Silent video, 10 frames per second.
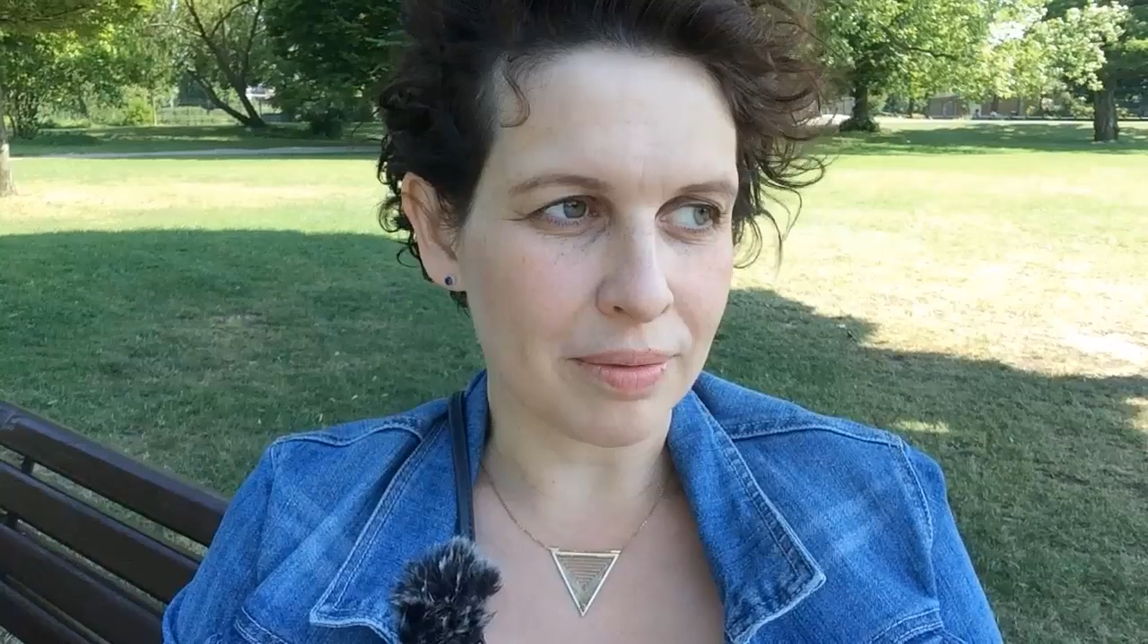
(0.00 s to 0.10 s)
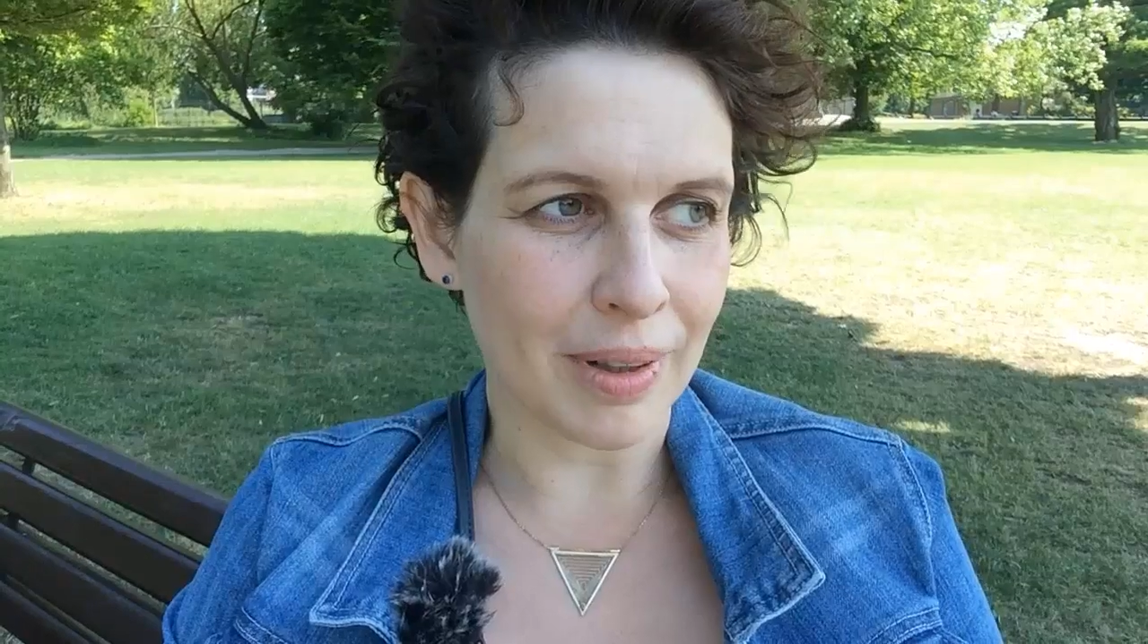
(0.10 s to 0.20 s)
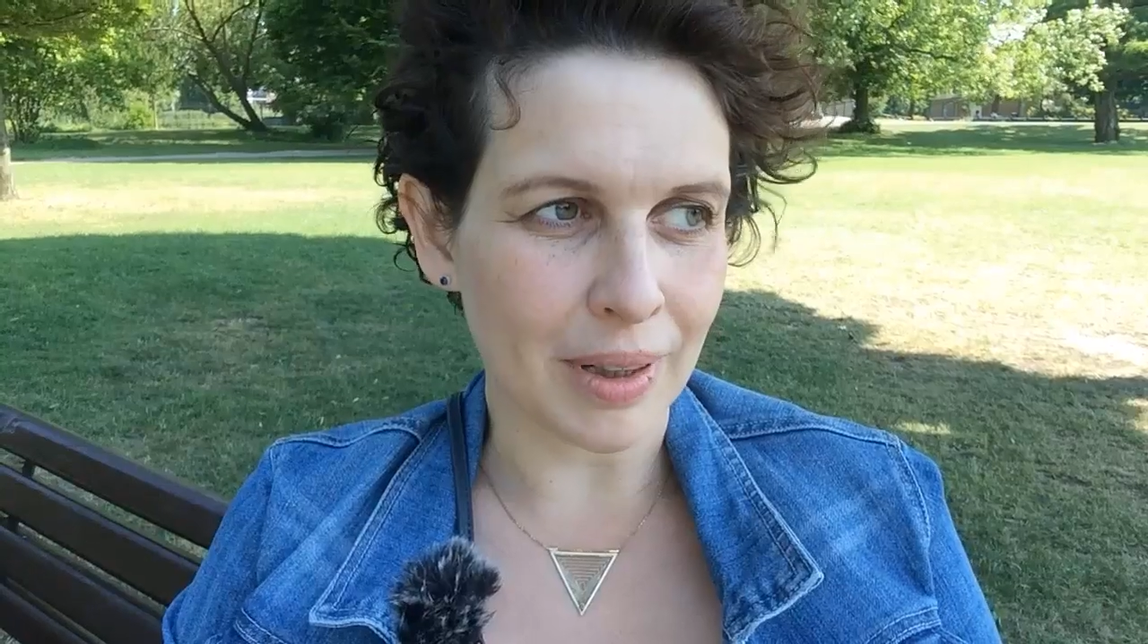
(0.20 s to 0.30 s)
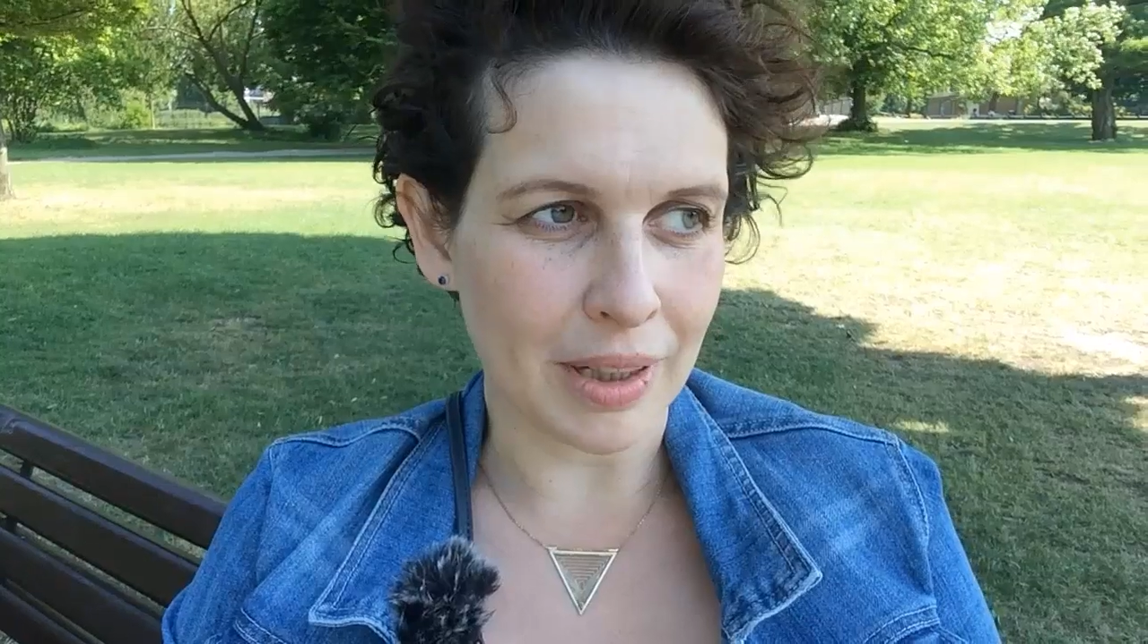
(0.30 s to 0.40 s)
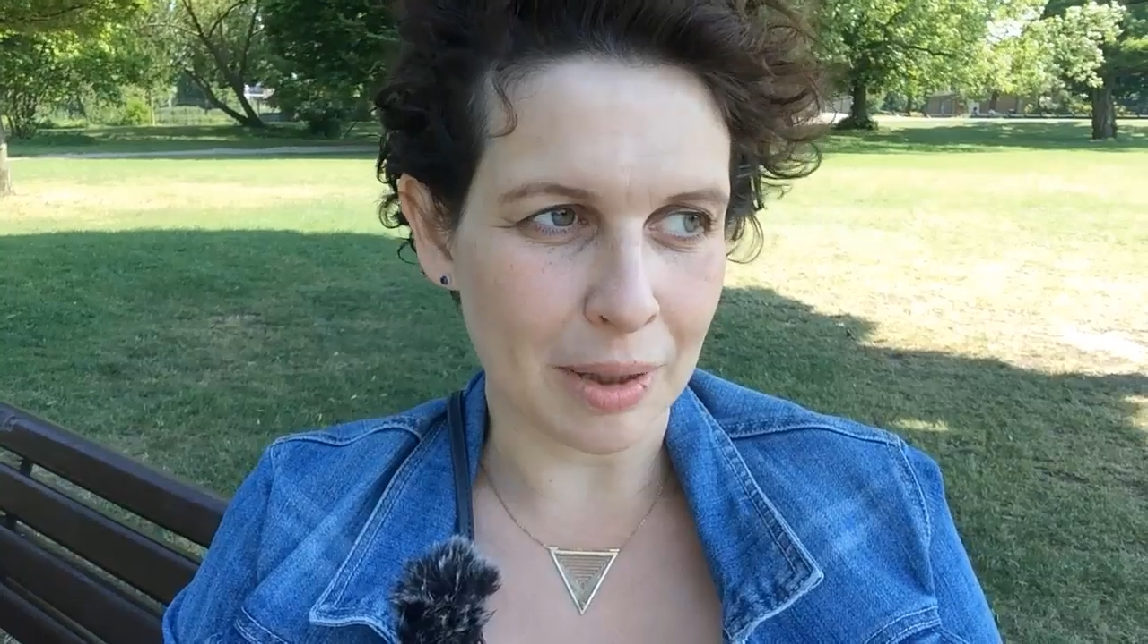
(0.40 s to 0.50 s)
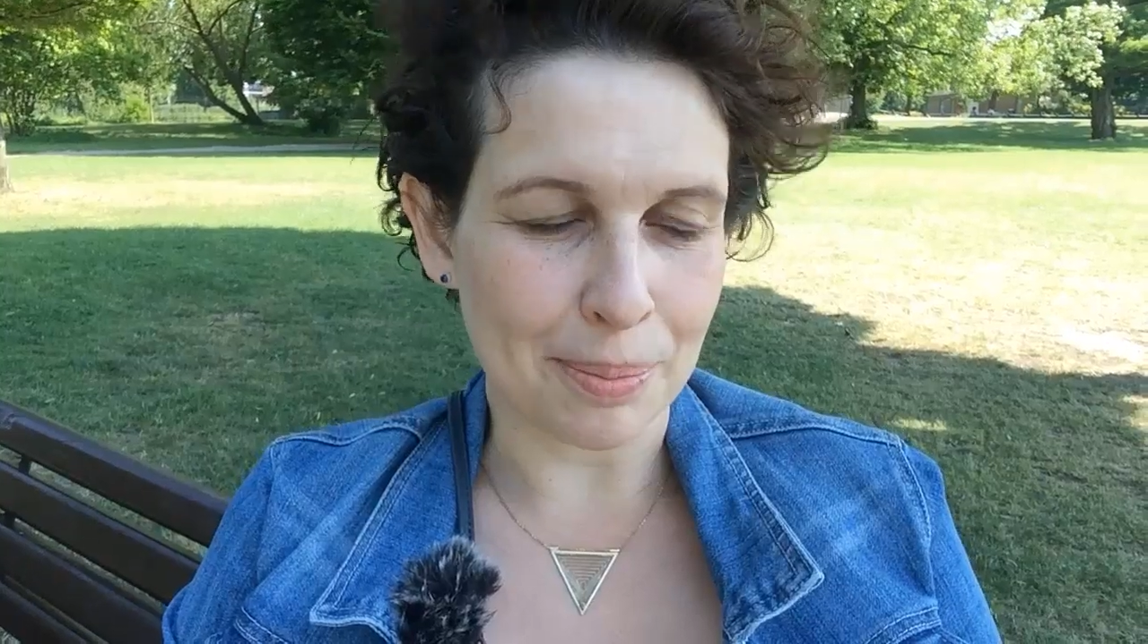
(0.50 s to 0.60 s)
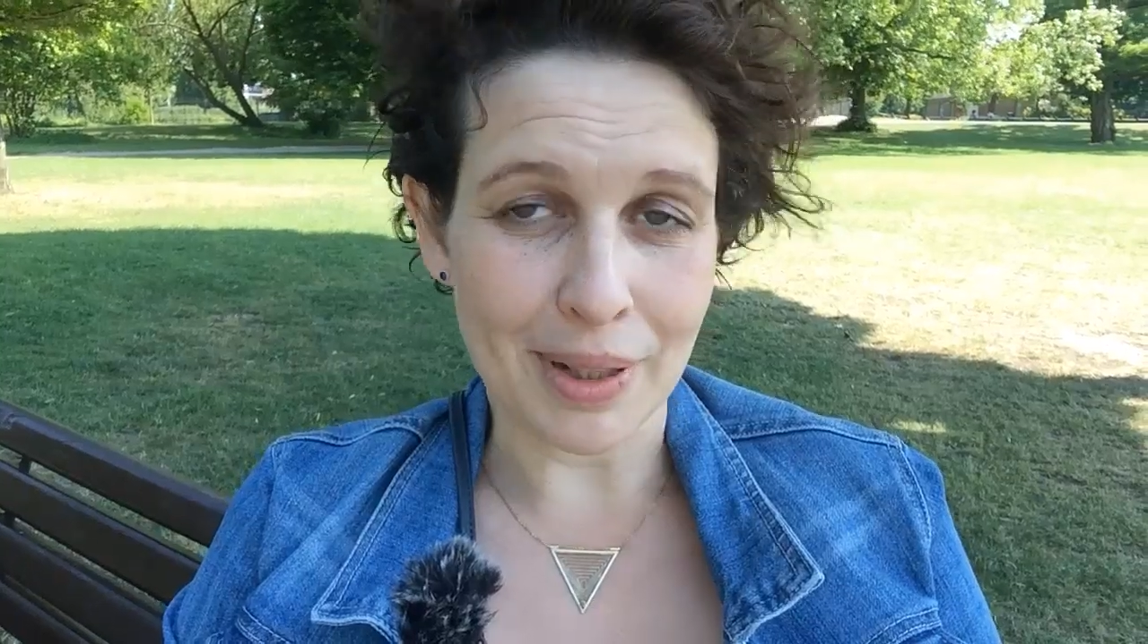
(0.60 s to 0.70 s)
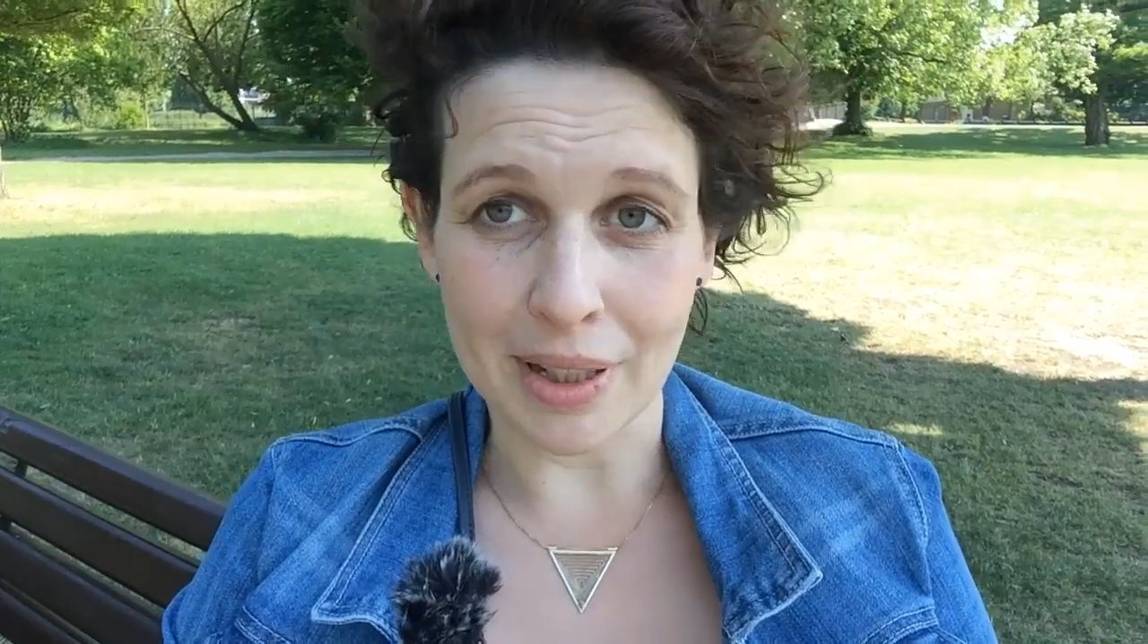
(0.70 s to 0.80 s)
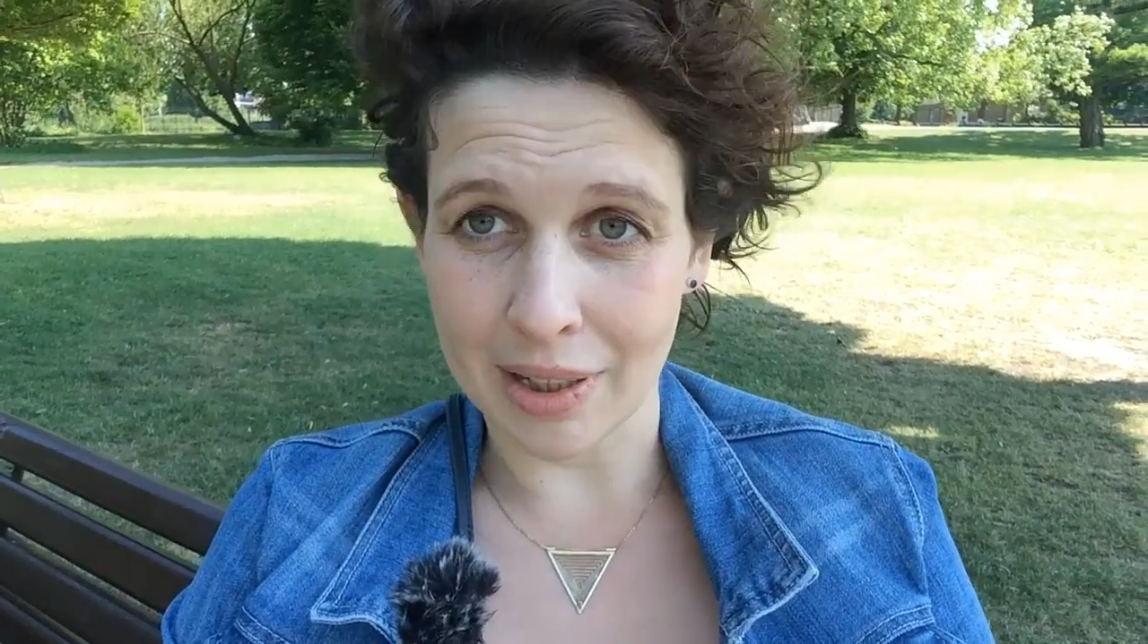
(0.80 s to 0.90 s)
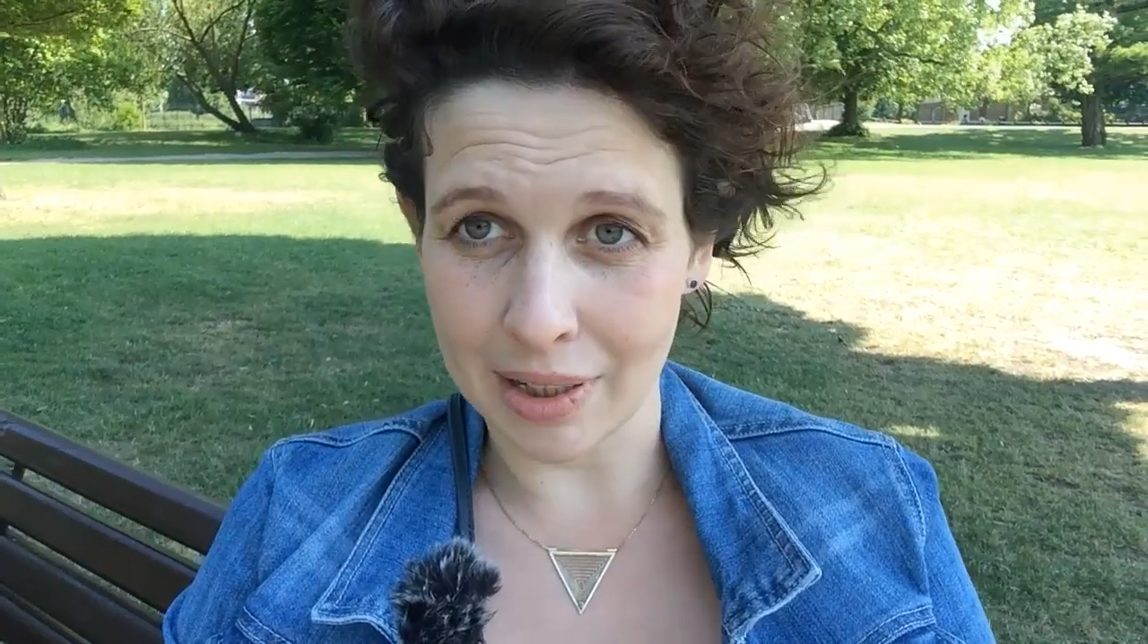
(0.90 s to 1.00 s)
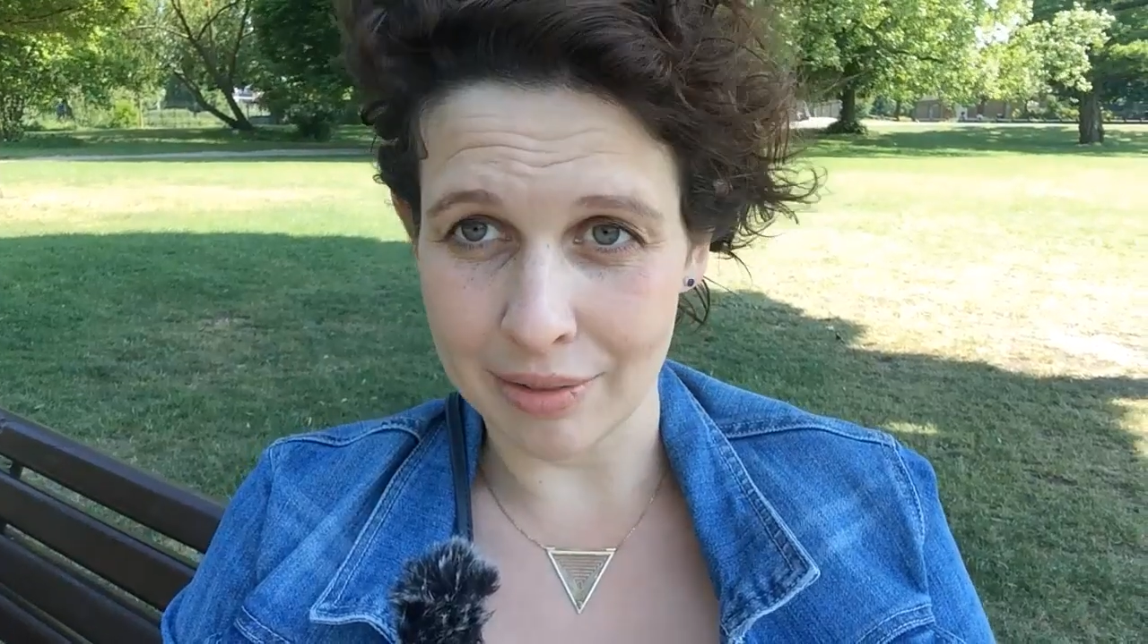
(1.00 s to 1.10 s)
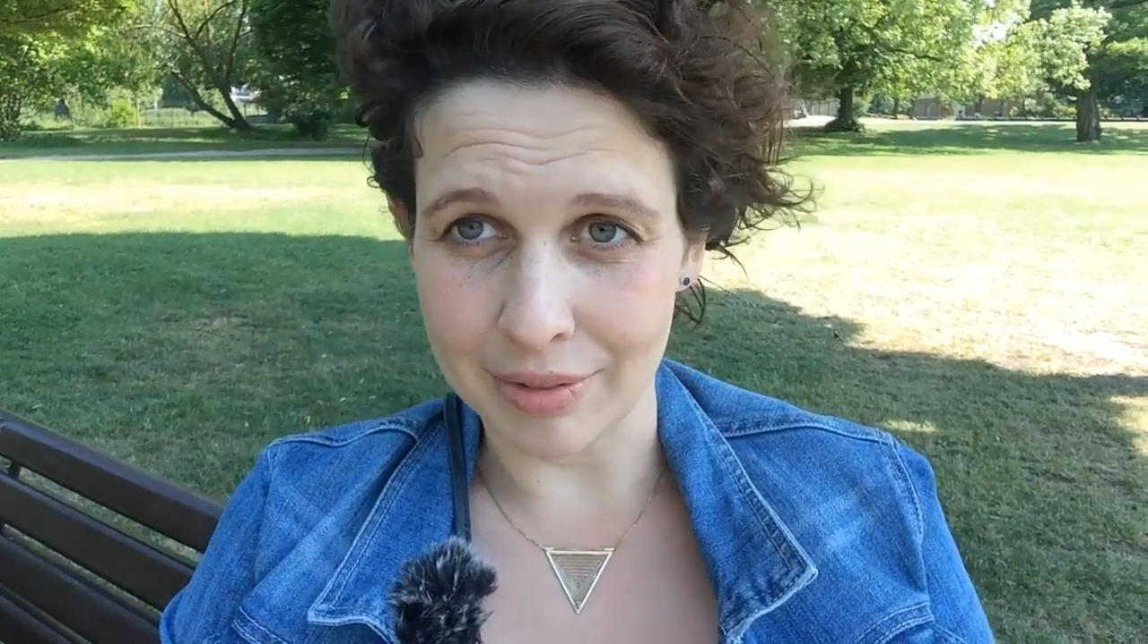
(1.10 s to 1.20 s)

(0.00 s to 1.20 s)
фанаты поехали